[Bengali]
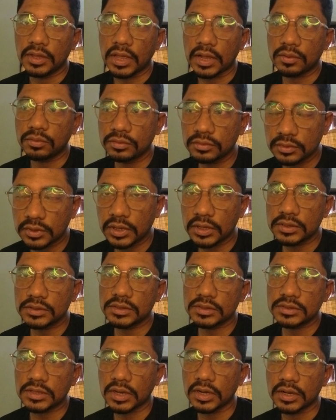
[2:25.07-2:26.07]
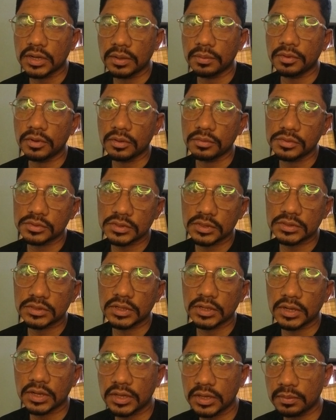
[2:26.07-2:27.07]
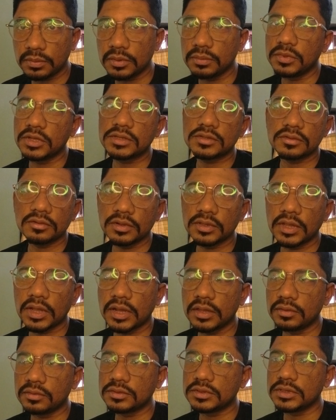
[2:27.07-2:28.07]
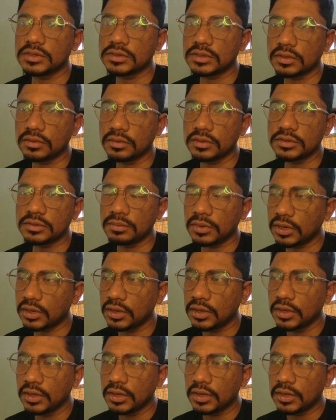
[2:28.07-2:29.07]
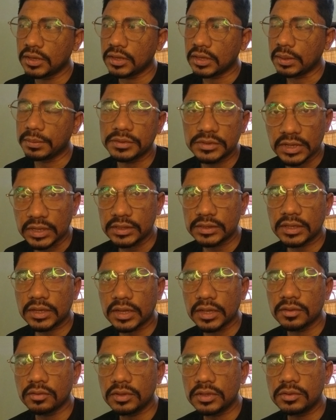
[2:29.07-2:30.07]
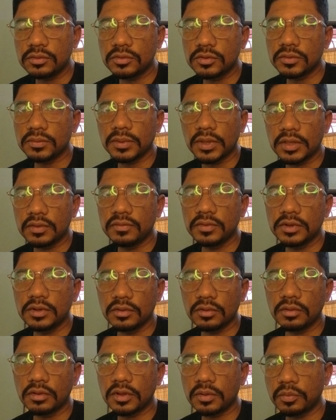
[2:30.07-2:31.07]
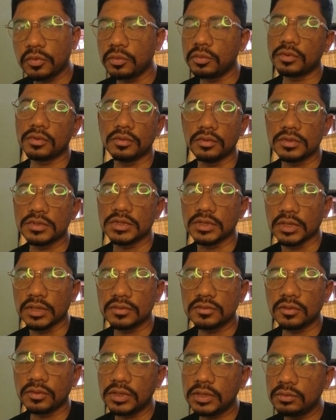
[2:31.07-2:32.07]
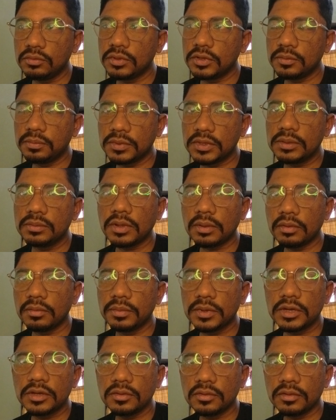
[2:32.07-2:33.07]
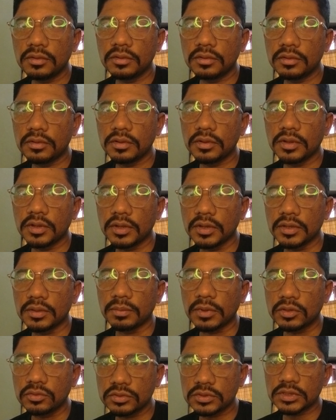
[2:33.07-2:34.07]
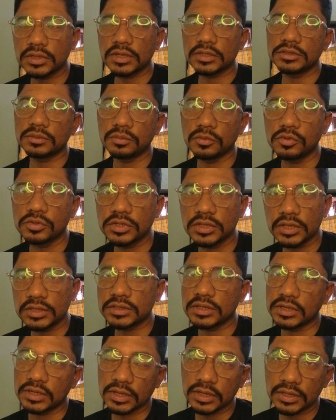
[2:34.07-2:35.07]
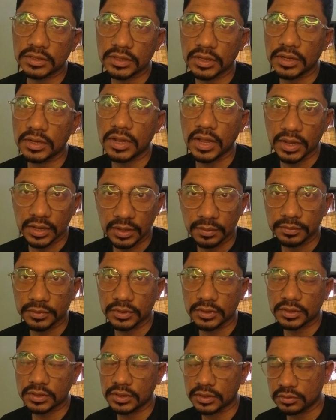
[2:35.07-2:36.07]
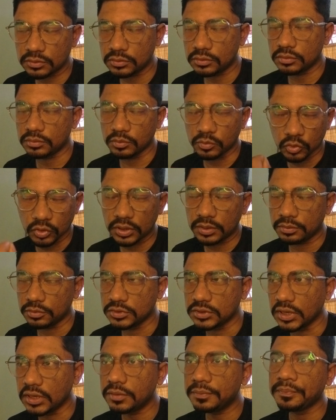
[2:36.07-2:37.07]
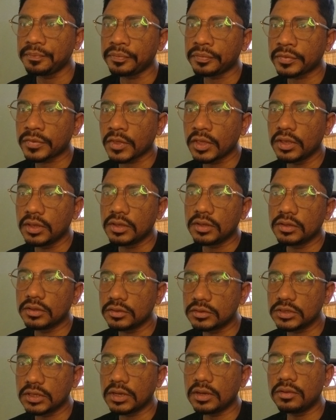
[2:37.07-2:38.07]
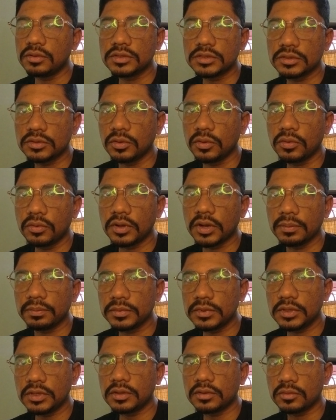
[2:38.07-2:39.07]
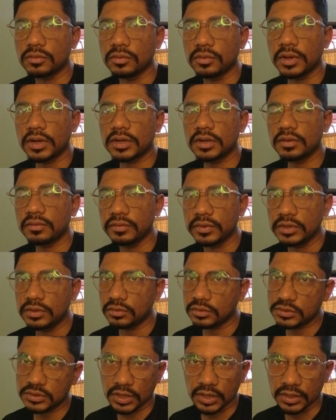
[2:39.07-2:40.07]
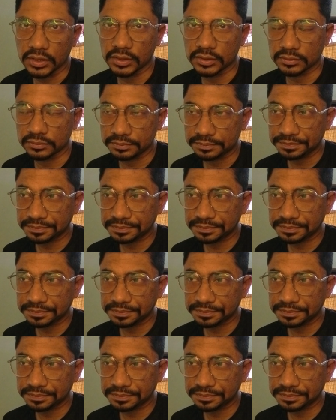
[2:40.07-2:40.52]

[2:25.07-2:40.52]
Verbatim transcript: এখনকার যে ঝাড়গ্রামের অবস্থা সেটাকে আমরা মিক্স করে দেখানোর চেষ্টা করেছি বাট আমি জানি না কেন ইউটিউব এই ভিডিওগুলোকে প্রমোট করছে না সো ইউটিউব কিভাবে ভিডিও মানুষের কাছে পৌঁছে দেয় সেটা তাহলে আগে আপনাদেরকে একটু বলে বোঝায় সেটা হচ্ছে ধরুন আপনি কোনো একটা ভিডিও ছাড়লেন